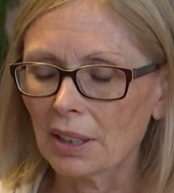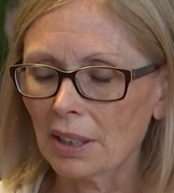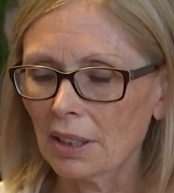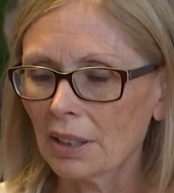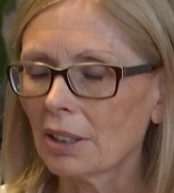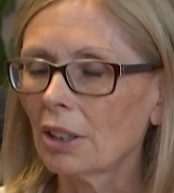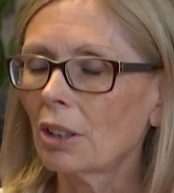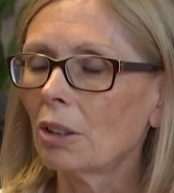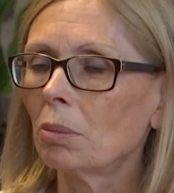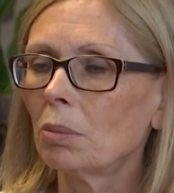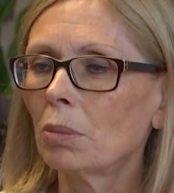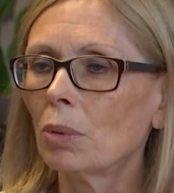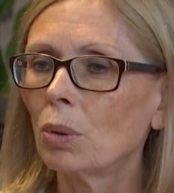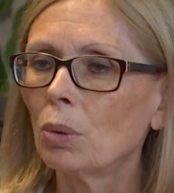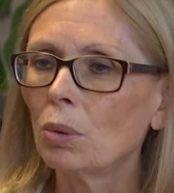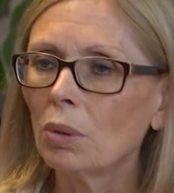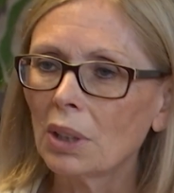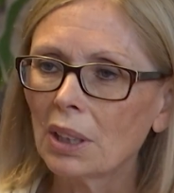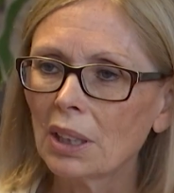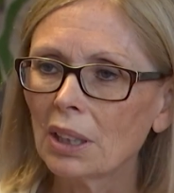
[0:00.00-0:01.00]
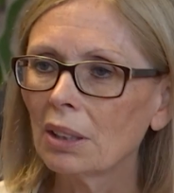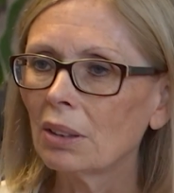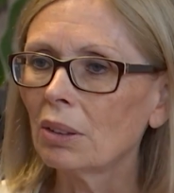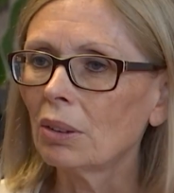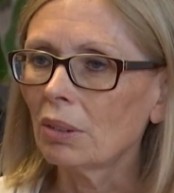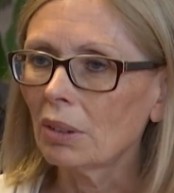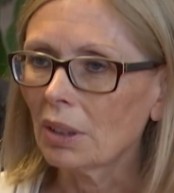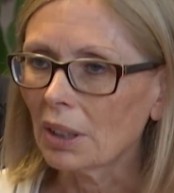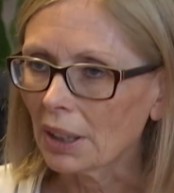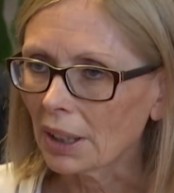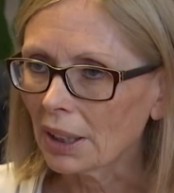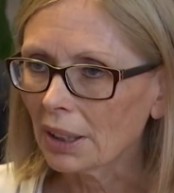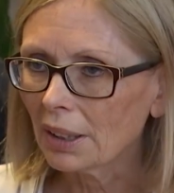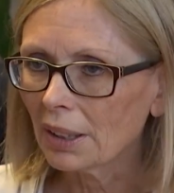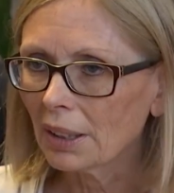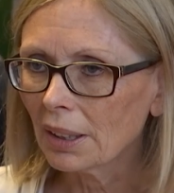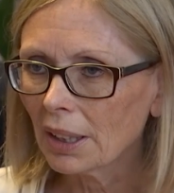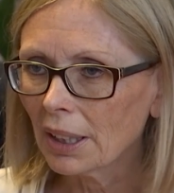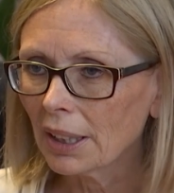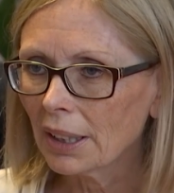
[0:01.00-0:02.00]
es ja um Hungern und
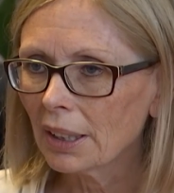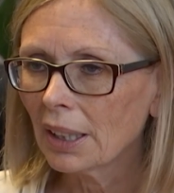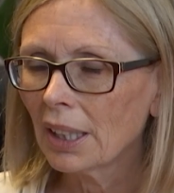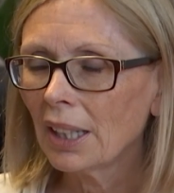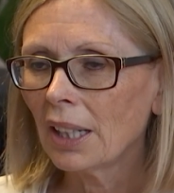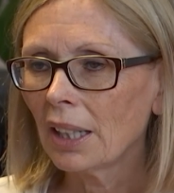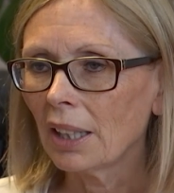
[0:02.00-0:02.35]
Diäten geht